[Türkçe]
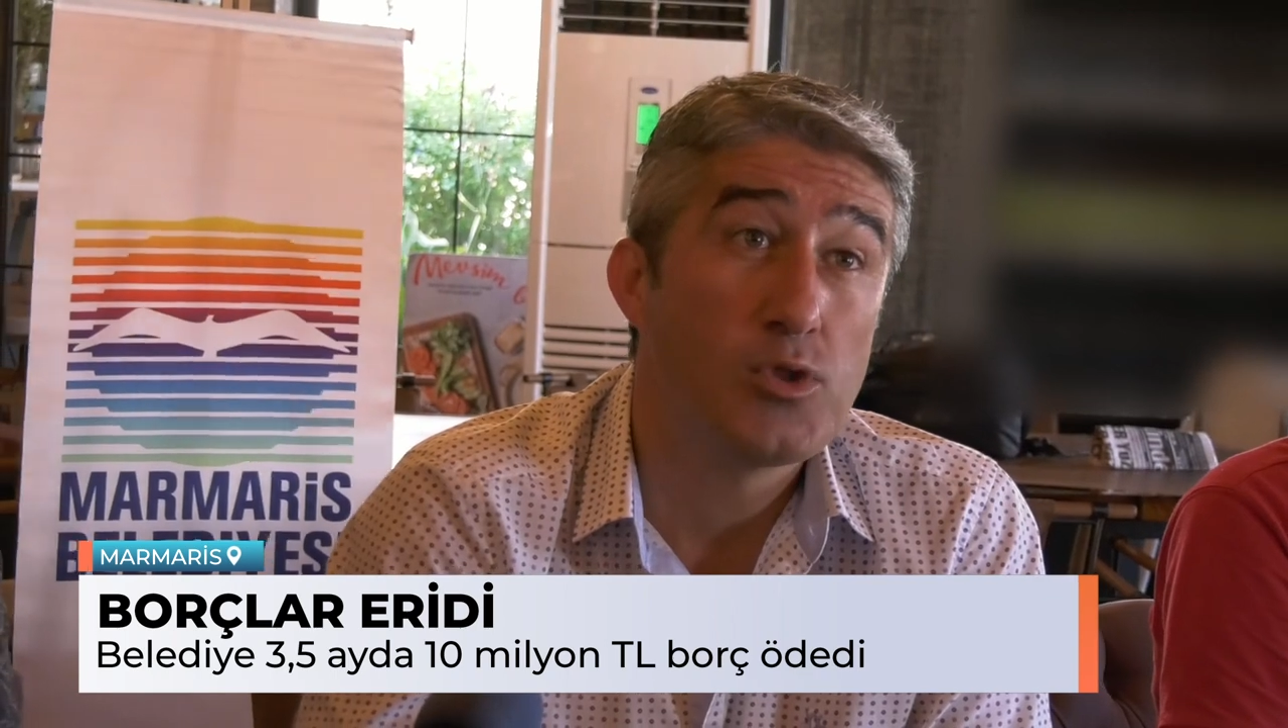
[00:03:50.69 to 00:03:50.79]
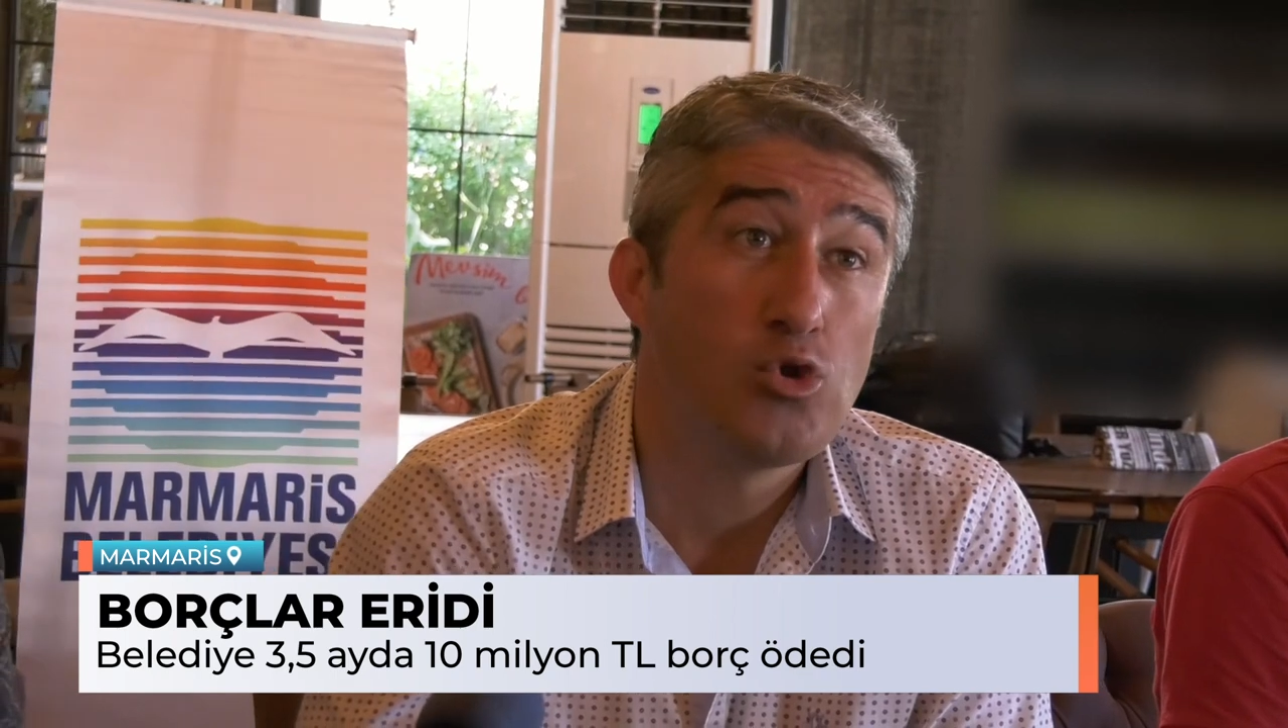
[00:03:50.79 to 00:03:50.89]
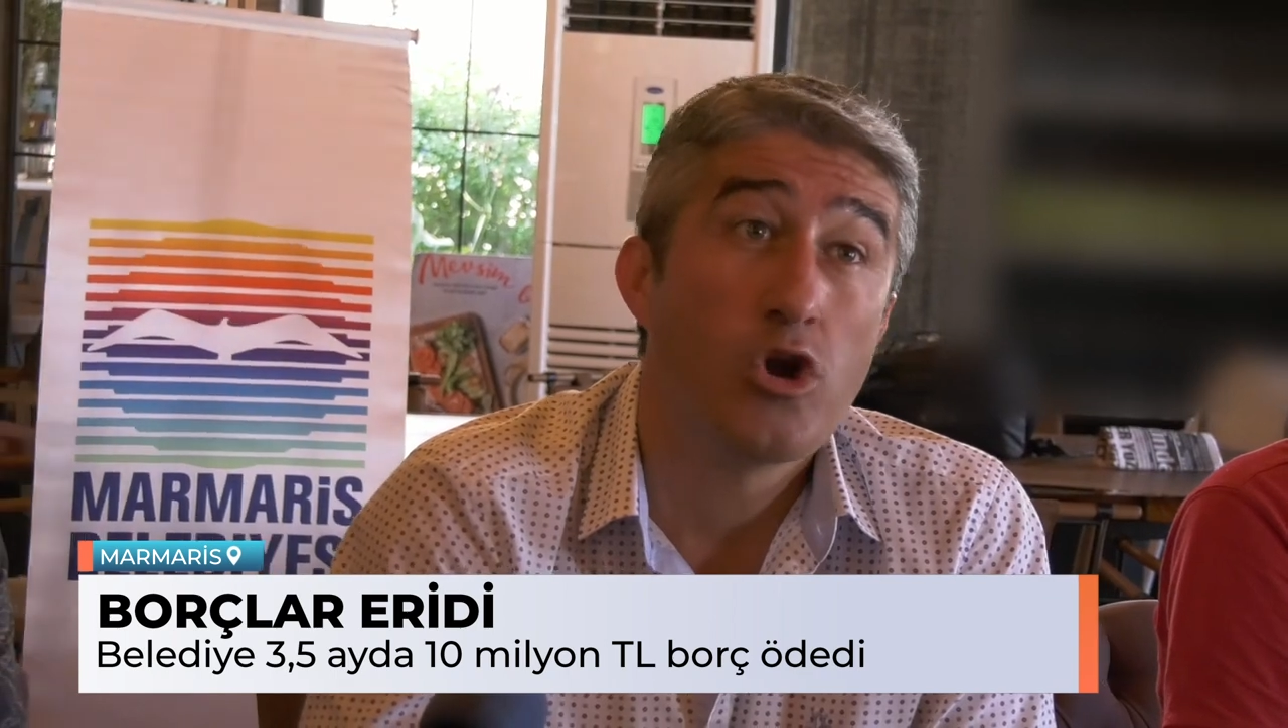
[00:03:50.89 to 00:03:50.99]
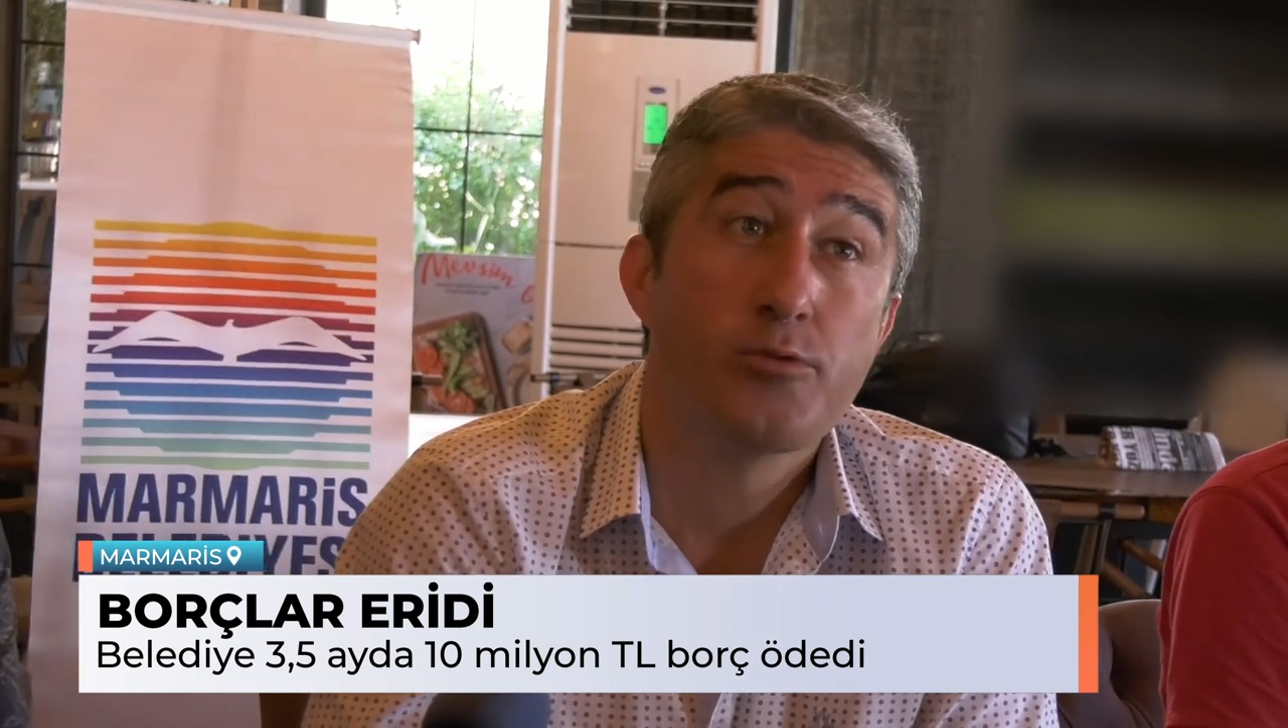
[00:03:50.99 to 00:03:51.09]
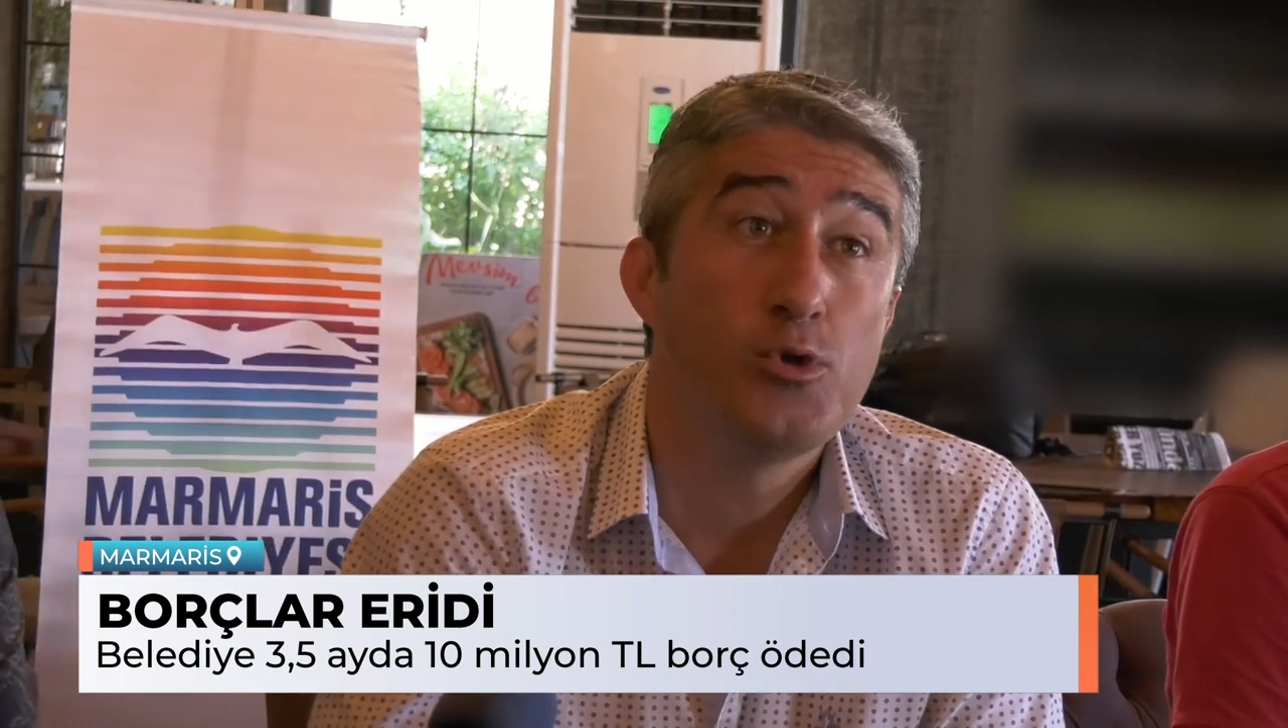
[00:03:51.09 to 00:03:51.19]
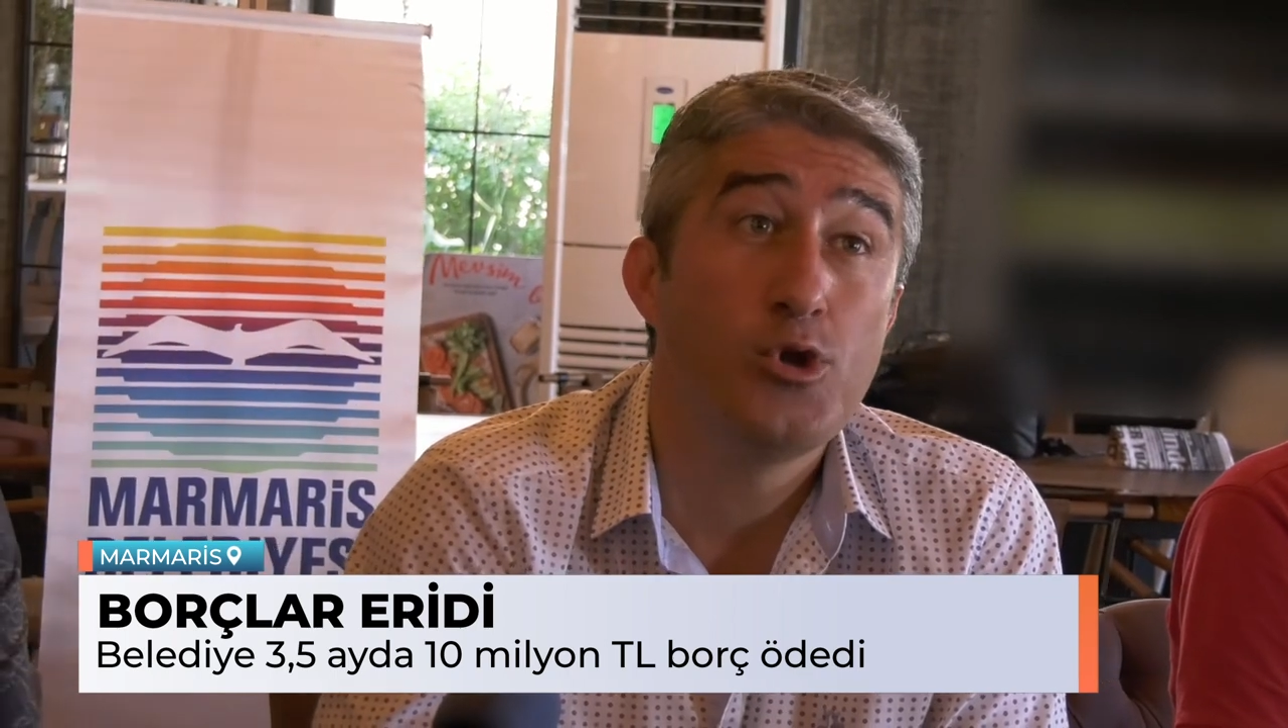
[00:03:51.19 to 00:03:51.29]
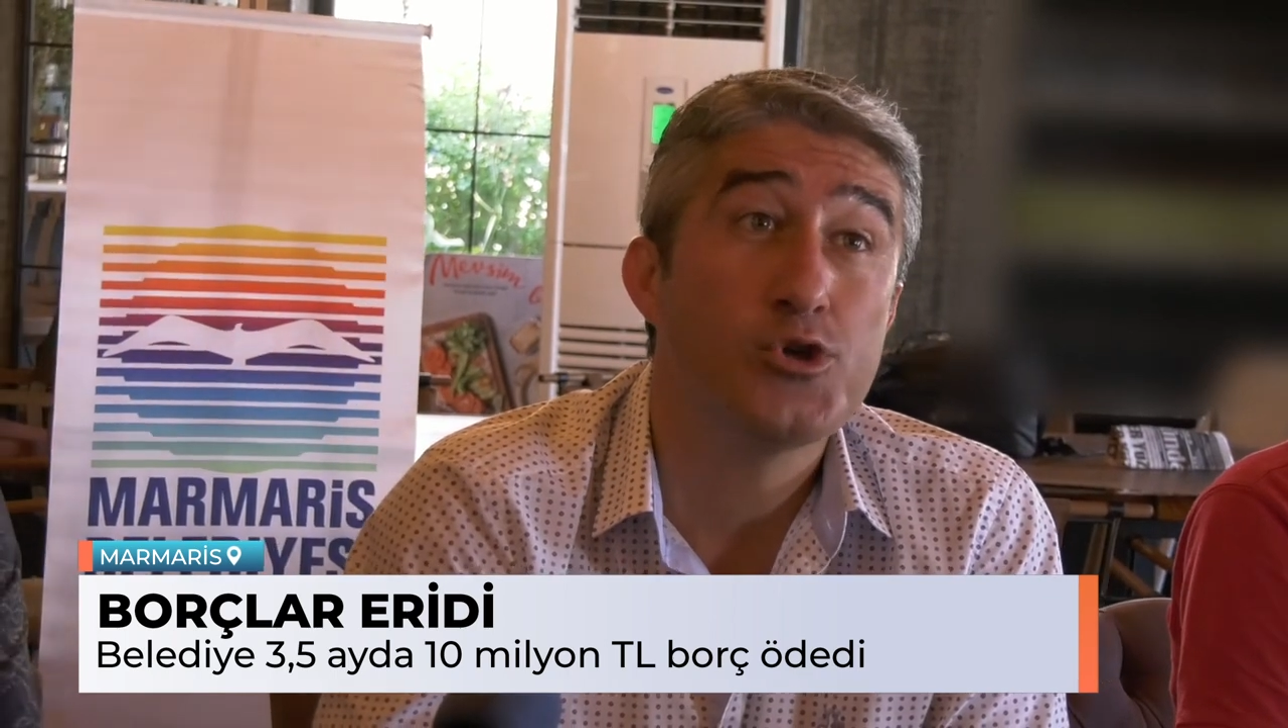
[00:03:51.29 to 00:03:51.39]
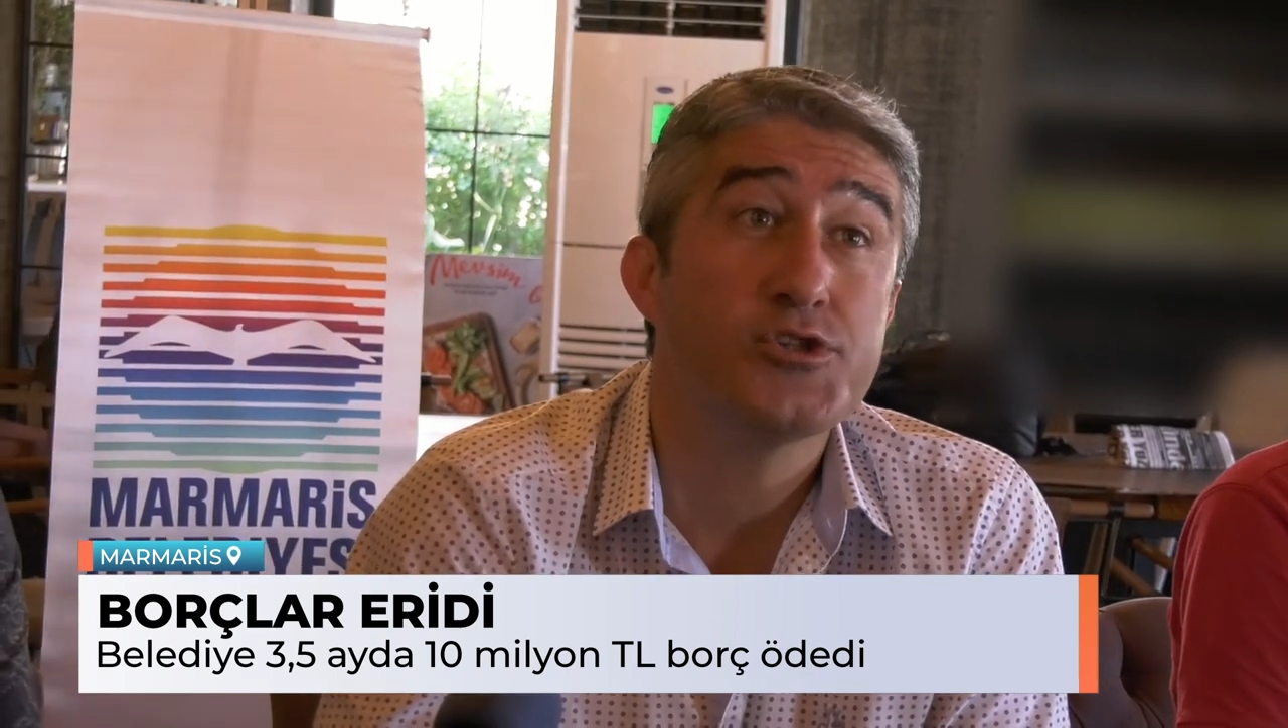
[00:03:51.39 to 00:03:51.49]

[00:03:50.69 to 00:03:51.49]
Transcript: 4 milyon